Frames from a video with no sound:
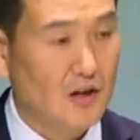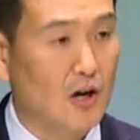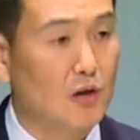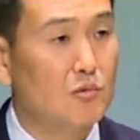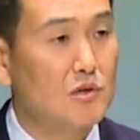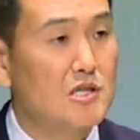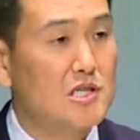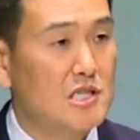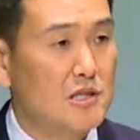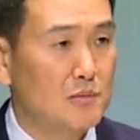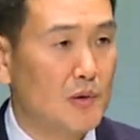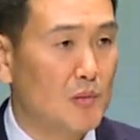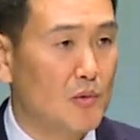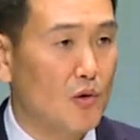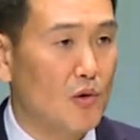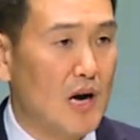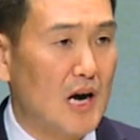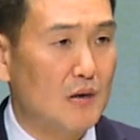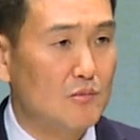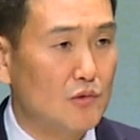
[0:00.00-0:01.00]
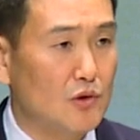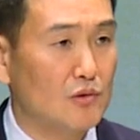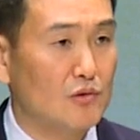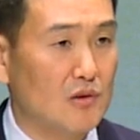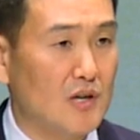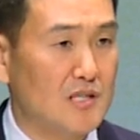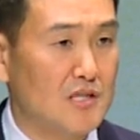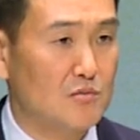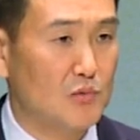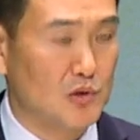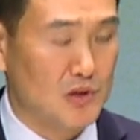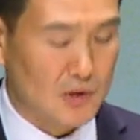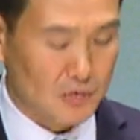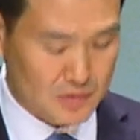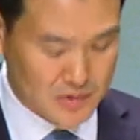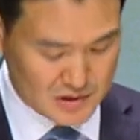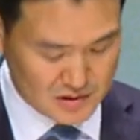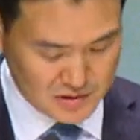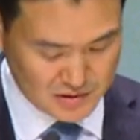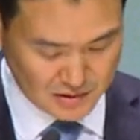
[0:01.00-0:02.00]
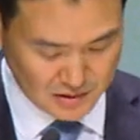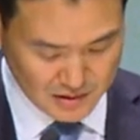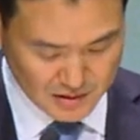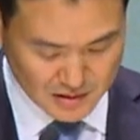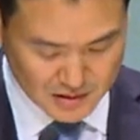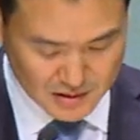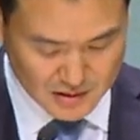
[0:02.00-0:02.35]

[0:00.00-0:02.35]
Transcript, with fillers: 겁을 집어먹고 아무것도 하지 못하고 있죠.